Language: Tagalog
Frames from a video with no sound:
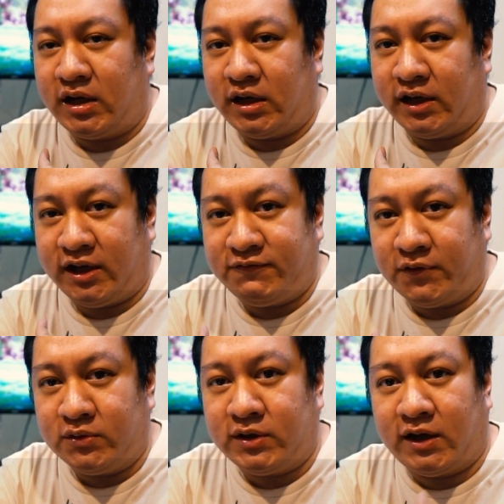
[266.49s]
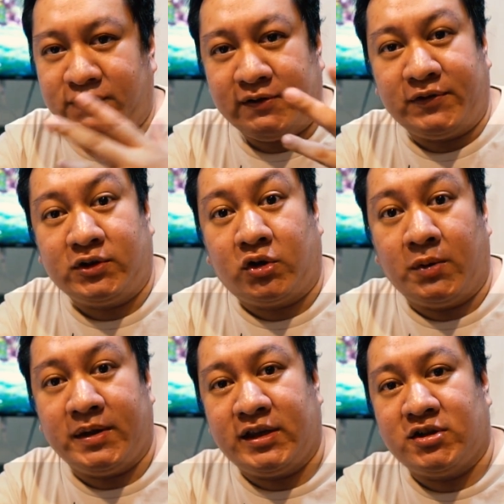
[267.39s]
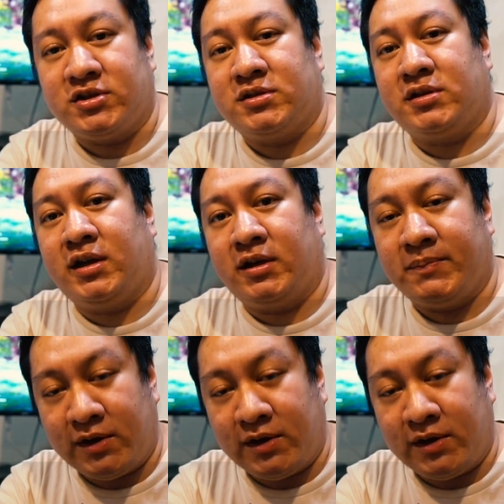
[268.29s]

uh, headphone, uh, feel free to comment down uh,